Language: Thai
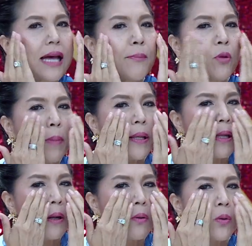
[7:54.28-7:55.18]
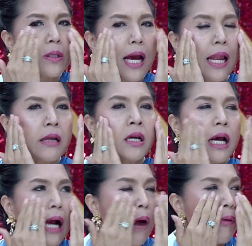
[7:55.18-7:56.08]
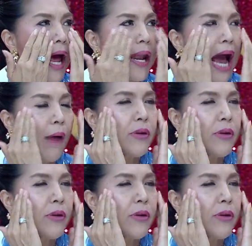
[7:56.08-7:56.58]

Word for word: ซ้ำลงไปเนี่ยนะอุ้ยตายแล้วเข้าหน้าหนาว